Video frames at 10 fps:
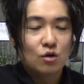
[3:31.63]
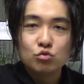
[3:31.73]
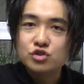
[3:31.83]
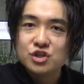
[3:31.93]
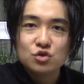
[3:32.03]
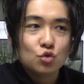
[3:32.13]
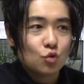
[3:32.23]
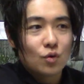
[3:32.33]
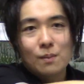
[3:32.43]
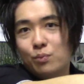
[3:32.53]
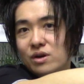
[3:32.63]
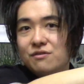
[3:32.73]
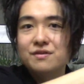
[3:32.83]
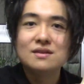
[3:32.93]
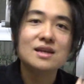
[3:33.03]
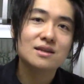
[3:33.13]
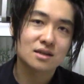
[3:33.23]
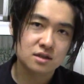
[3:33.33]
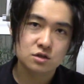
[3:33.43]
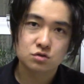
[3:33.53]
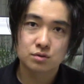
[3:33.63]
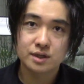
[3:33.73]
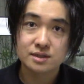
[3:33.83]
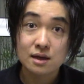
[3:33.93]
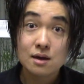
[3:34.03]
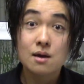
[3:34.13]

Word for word: Continua por infinitas edições.